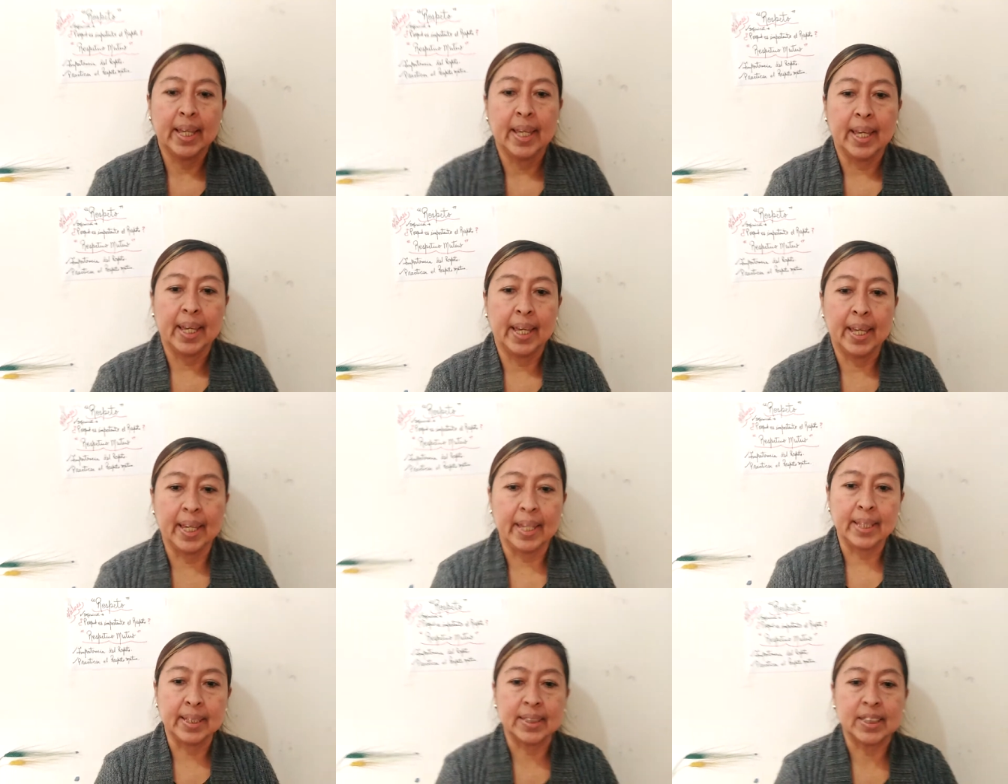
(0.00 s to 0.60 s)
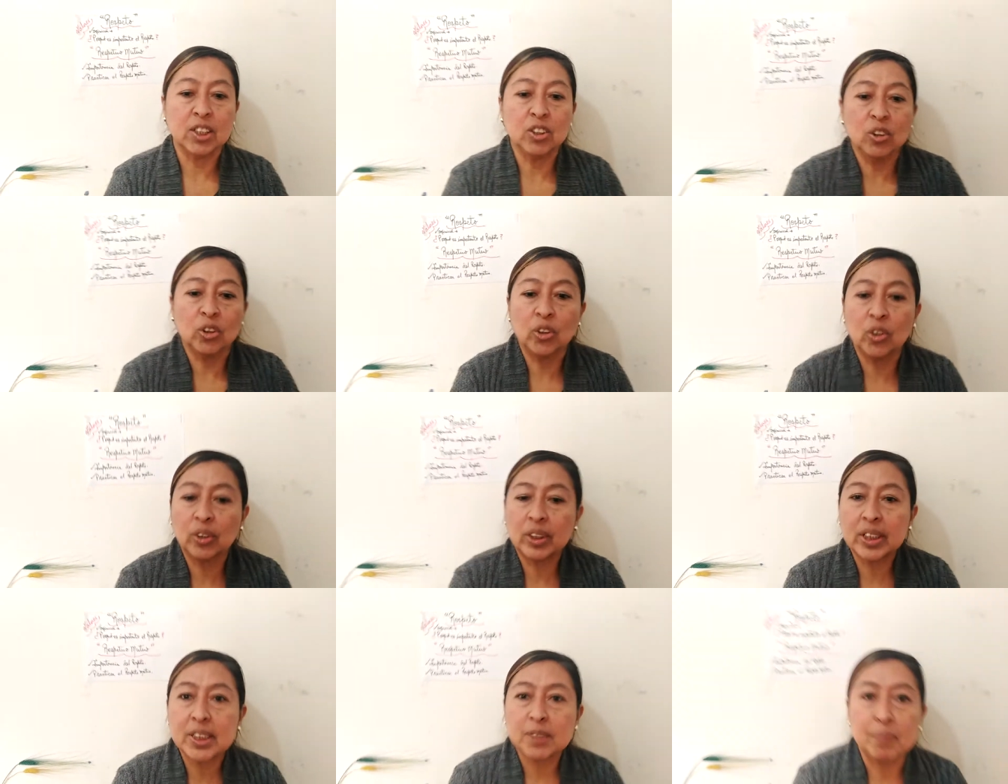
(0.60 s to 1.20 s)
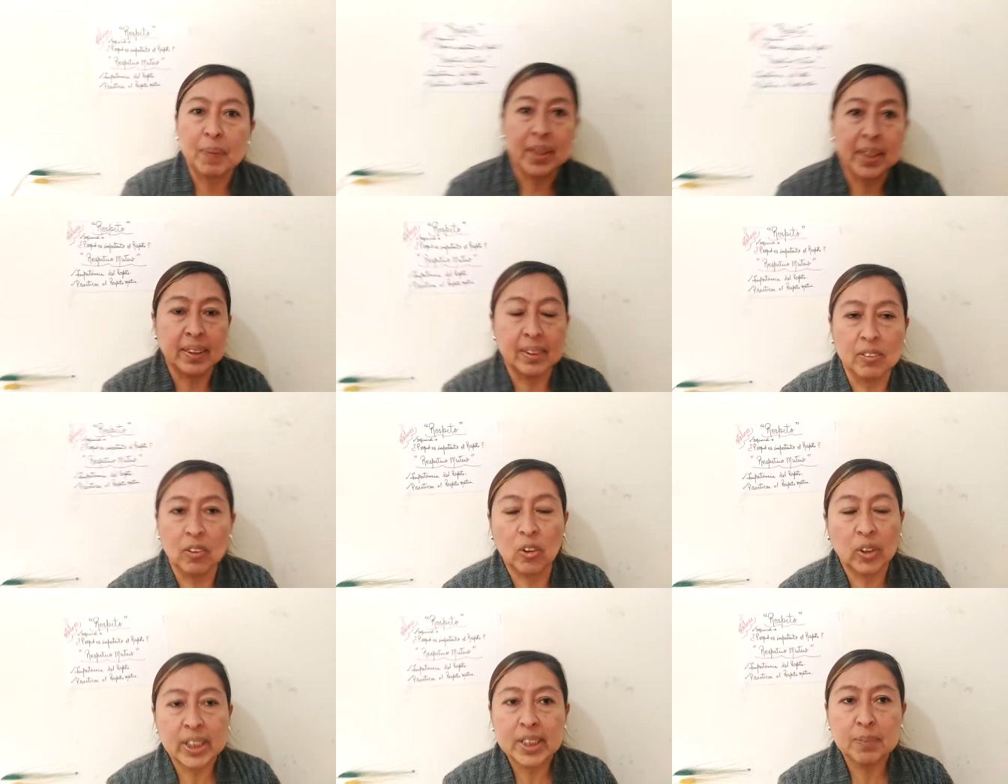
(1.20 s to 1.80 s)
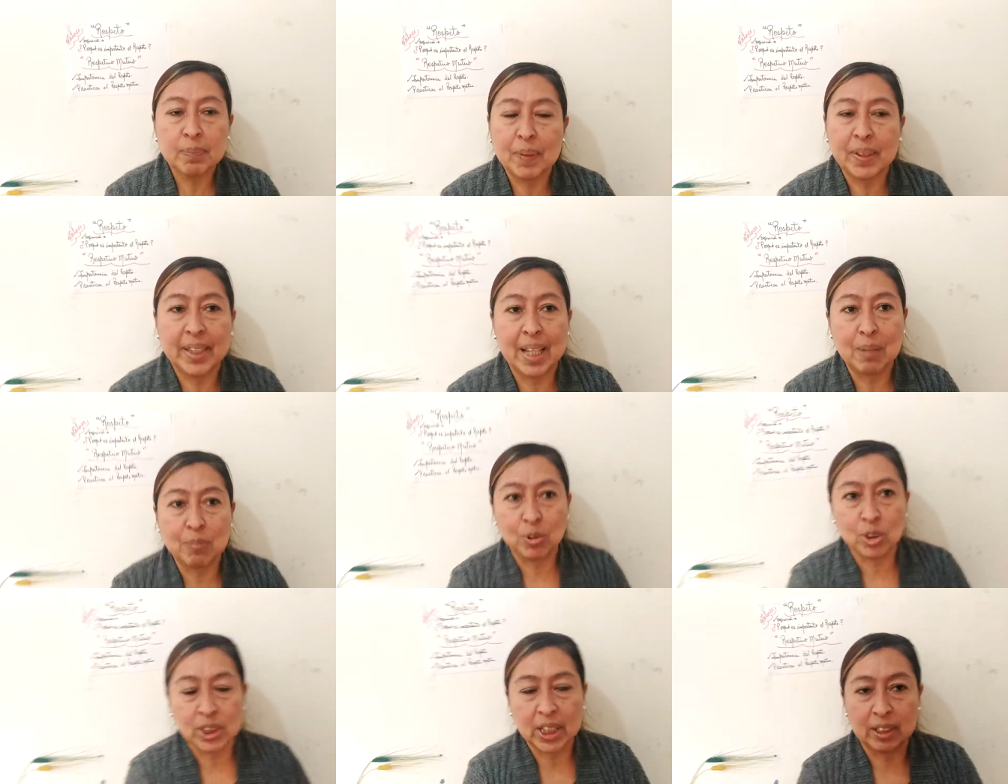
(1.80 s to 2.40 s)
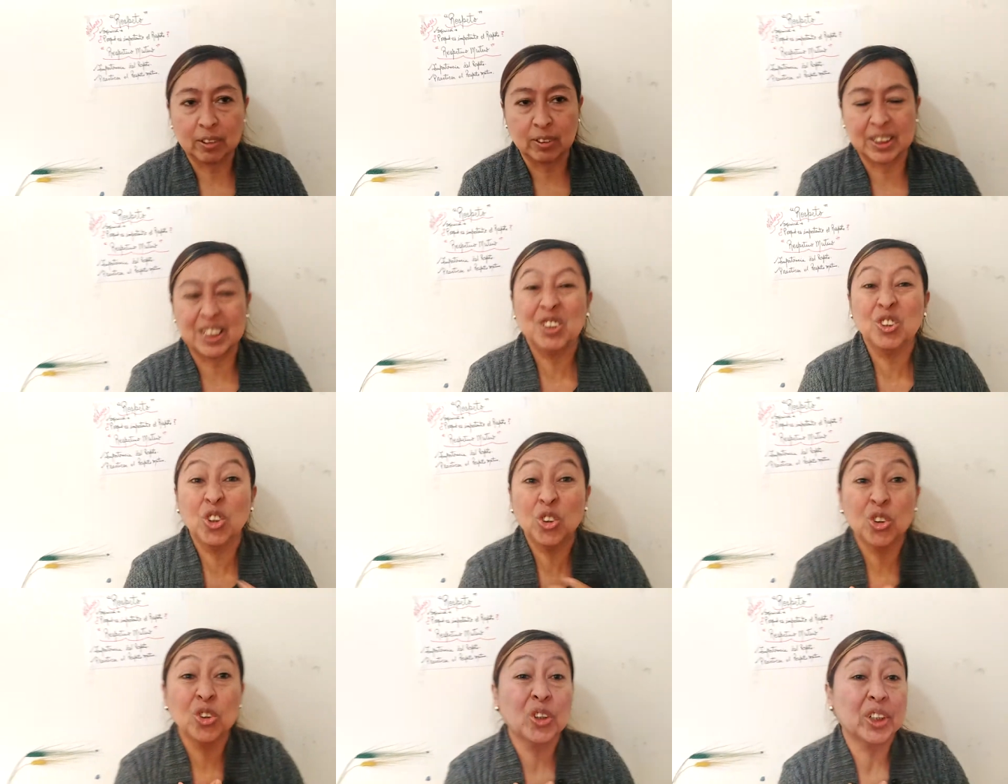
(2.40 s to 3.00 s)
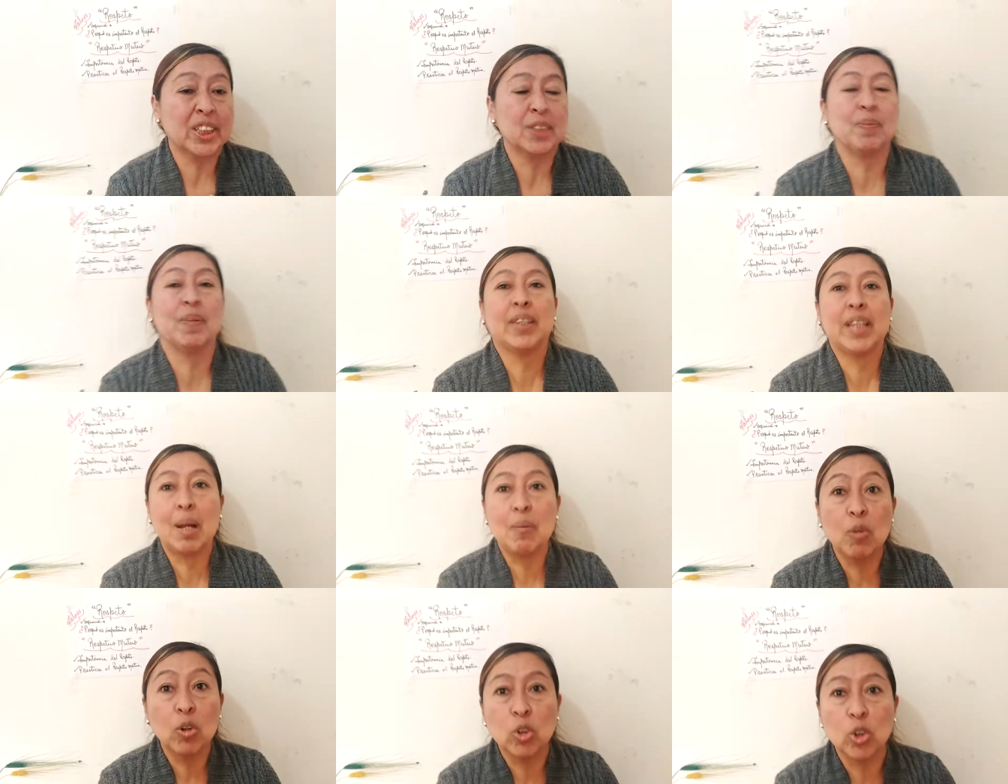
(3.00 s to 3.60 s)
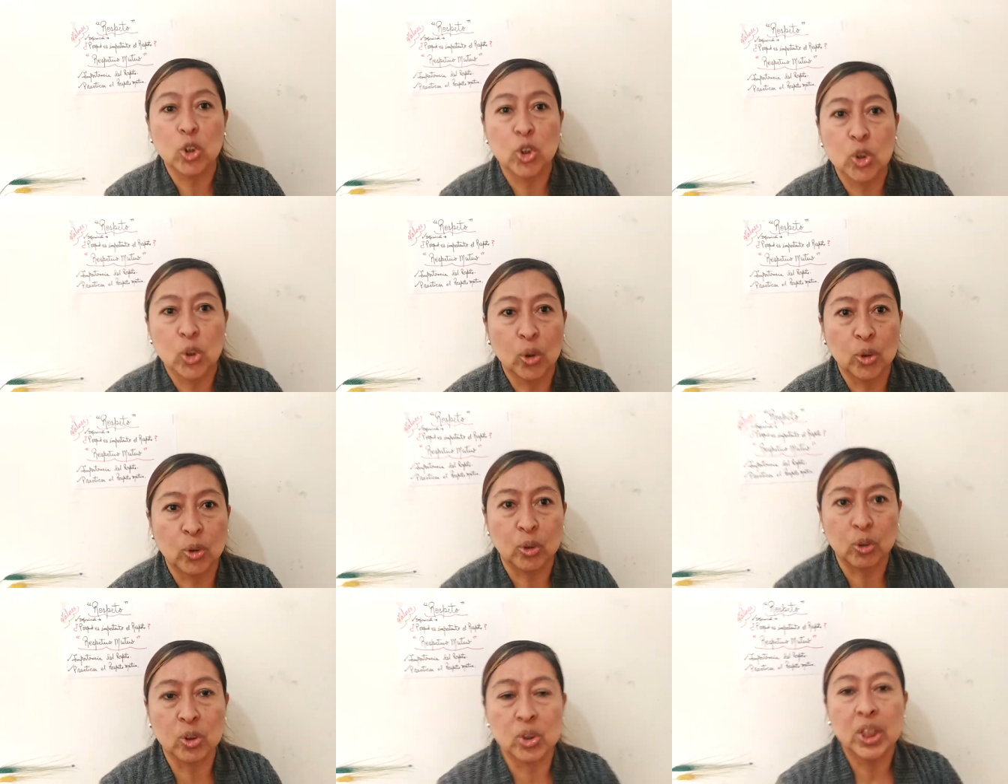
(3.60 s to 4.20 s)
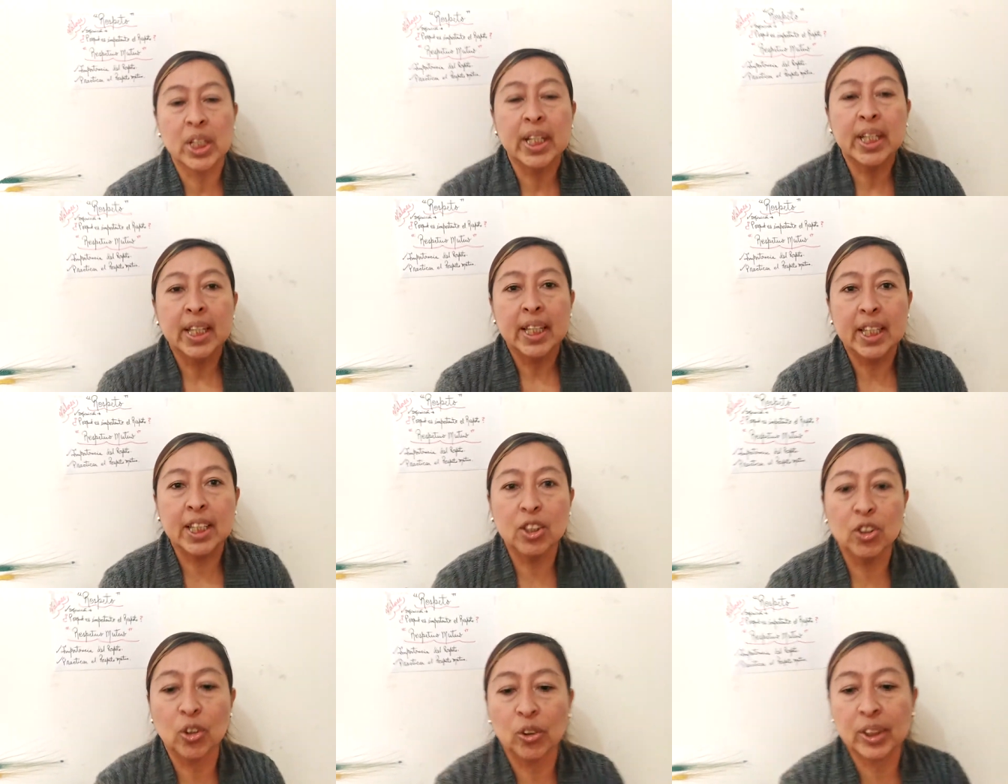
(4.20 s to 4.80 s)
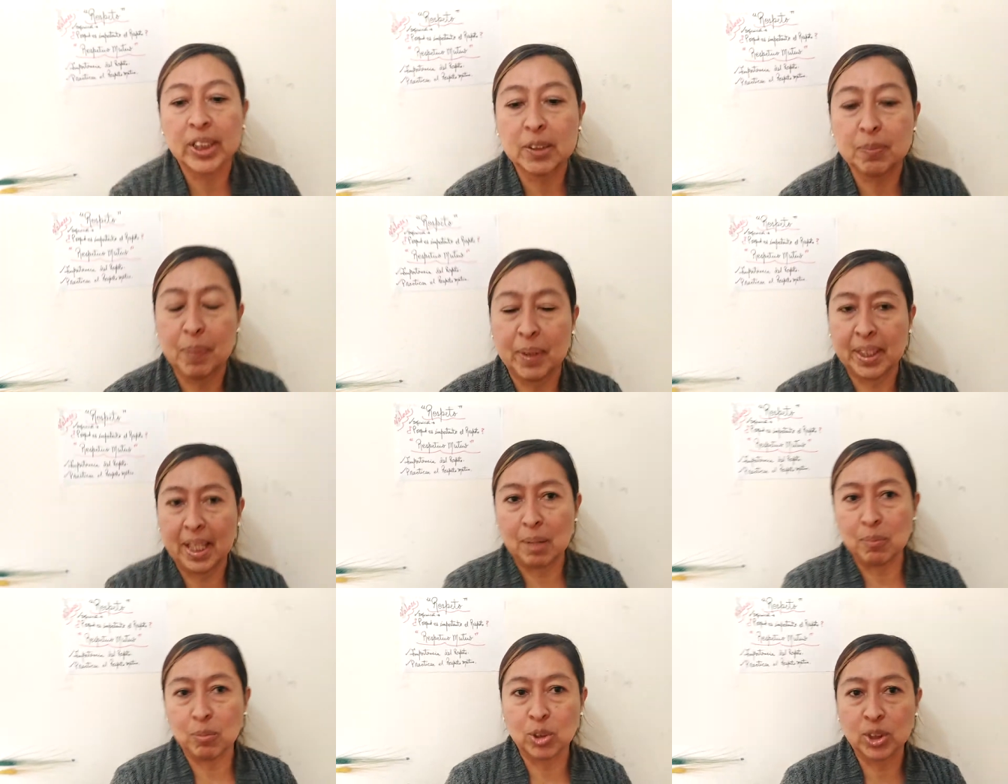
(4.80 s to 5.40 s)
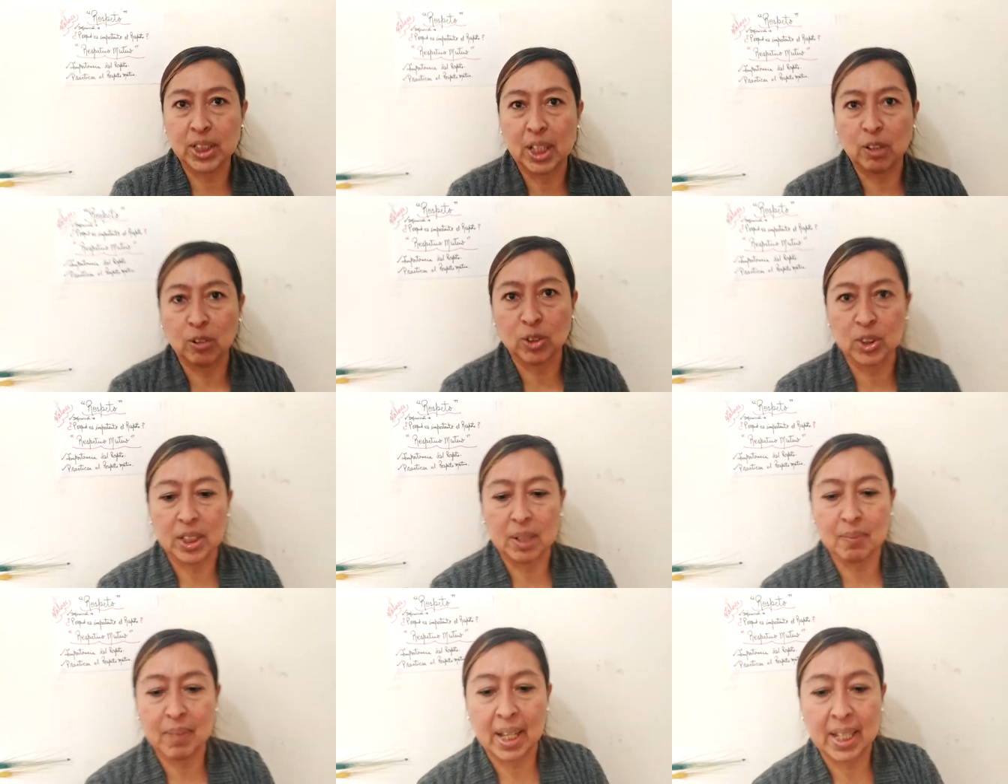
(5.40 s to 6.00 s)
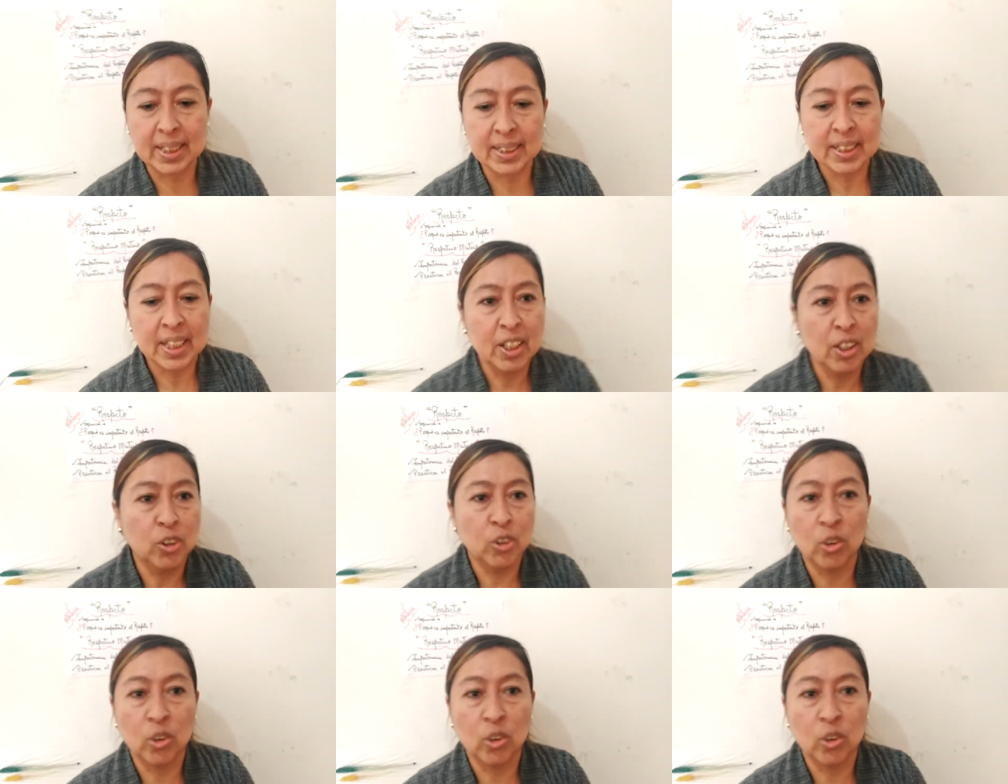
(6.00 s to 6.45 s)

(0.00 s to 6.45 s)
Eh, si no nos, respetamos si no nos respetamos nosotros y no respetamos a los demás,